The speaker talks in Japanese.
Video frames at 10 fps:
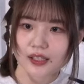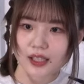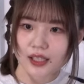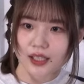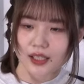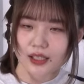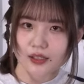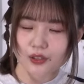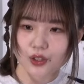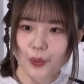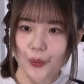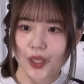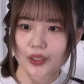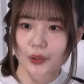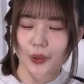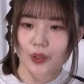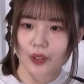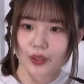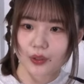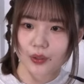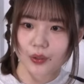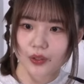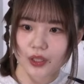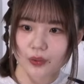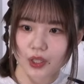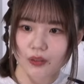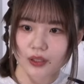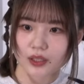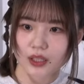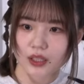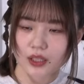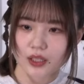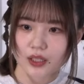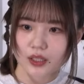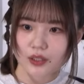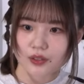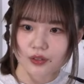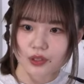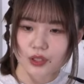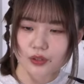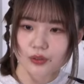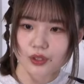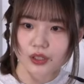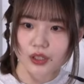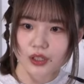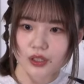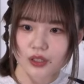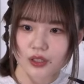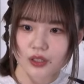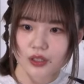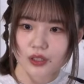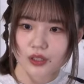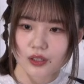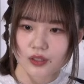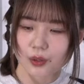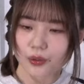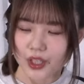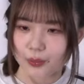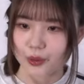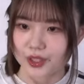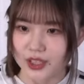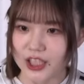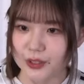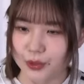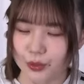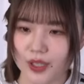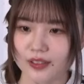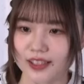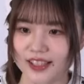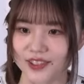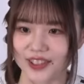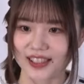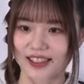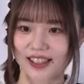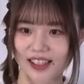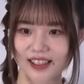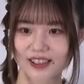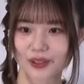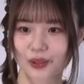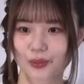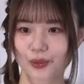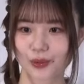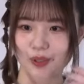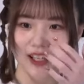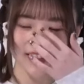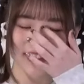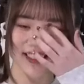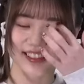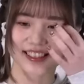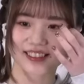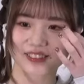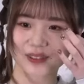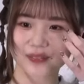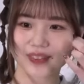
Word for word: 社勤めの方とかはいろいろ結構変わったりするでしょうし、そうね、もうしがつも終わるんですよ。なんならそうもう終わるんですけど、